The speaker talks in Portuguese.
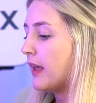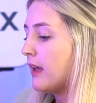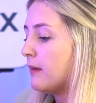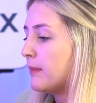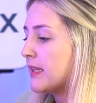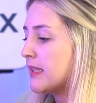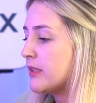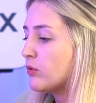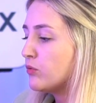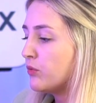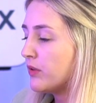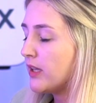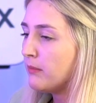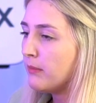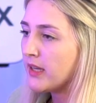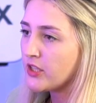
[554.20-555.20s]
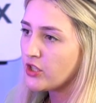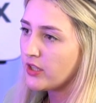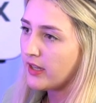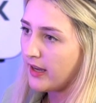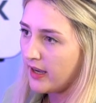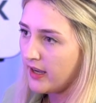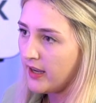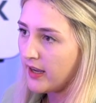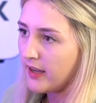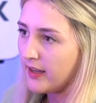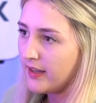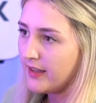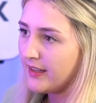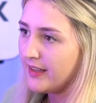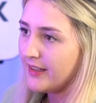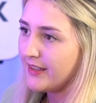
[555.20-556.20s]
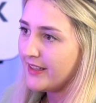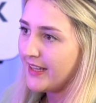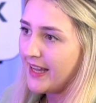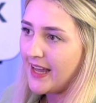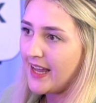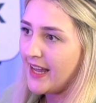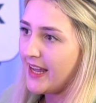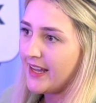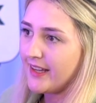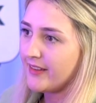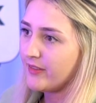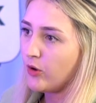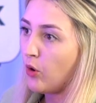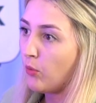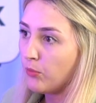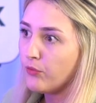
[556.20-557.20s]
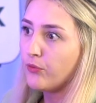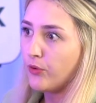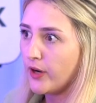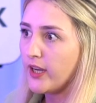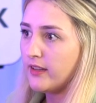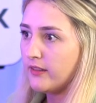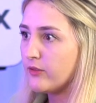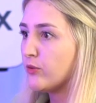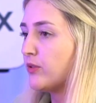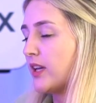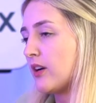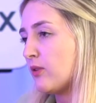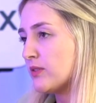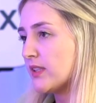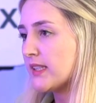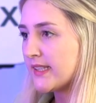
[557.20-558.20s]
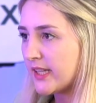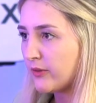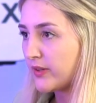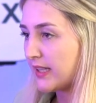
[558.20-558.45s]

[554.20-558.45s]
Mas eu nunca imaginar é, como foi tudo que aconteceu, né?